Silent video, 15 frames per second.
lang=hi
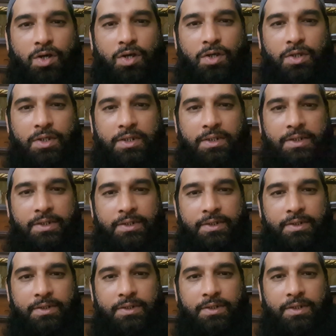और
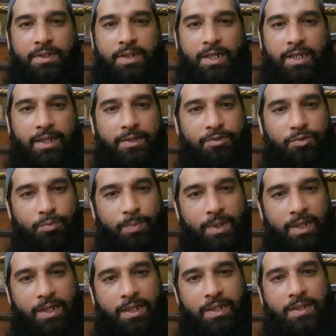अगर
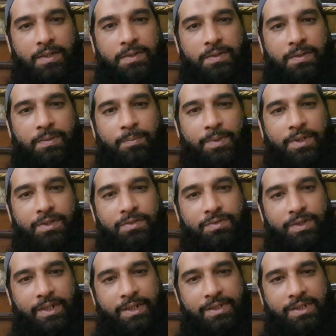सुबह
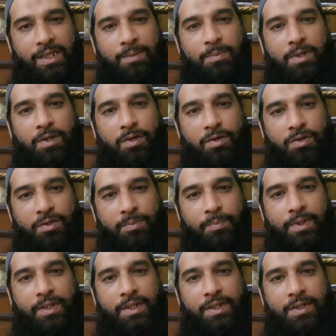मजिस्ट्रेट साहब लाहौर
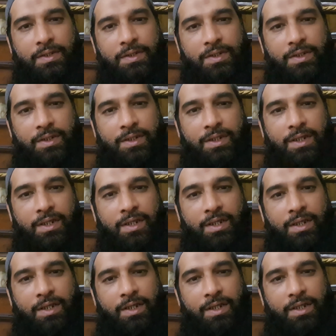में
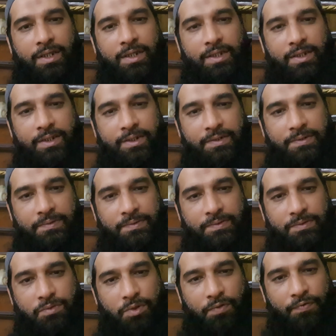आ,
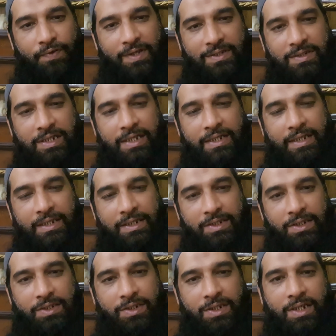कोई फ़ैसला नहीं
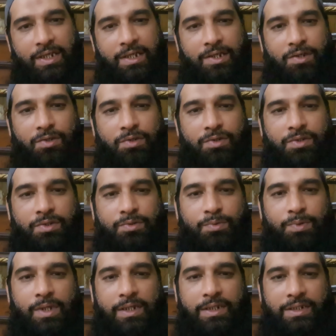देते हैं और
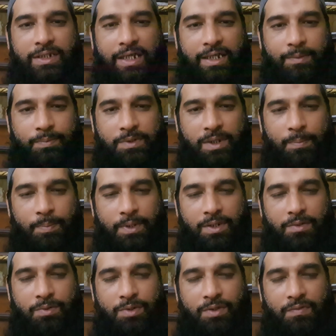दुआ की जानब से
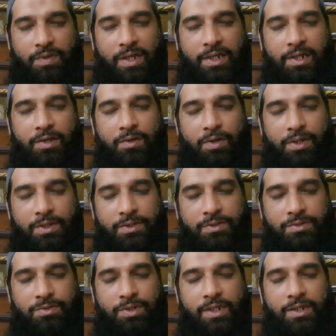अपेयर होने वाले
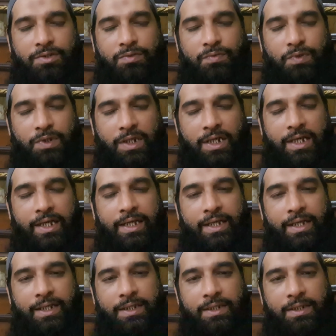लॉयर्स जो हैं जो वकला
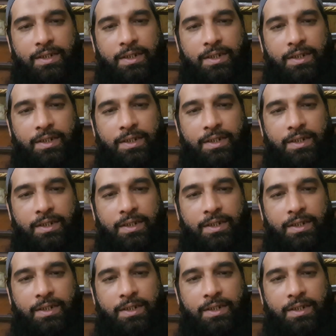हैं